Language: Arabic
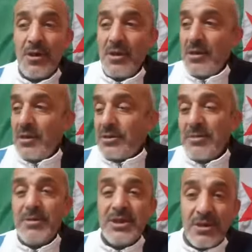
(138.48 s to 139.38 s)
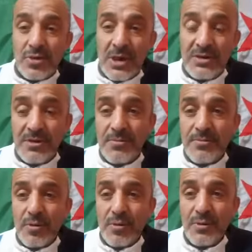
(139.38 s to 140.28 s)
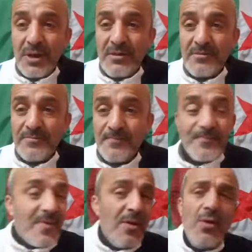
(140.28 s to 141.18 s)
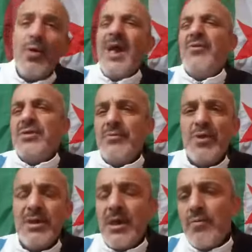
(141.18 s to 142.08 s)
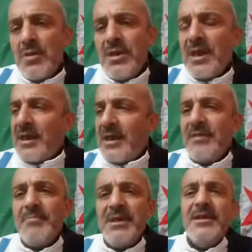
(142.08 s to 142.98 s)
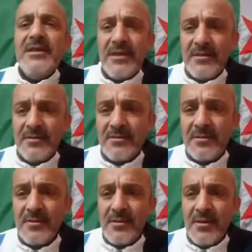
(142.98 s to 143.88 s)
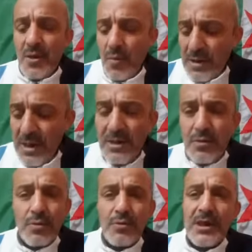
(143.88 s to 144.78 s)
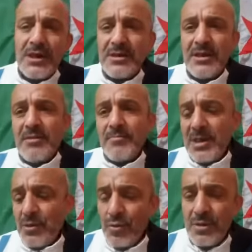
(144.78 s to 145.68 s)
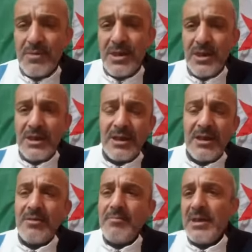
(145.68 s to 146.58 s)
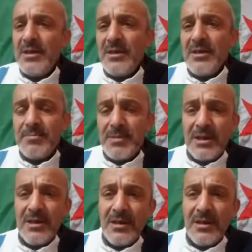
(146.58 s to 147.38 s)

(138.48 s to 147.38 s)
التبليسه واش خطات بكورونا وعاود ولا ولا خير من اللي كان وكاين اللي كورونا كي تقلبه يكون مليح يتقلبه تبارك له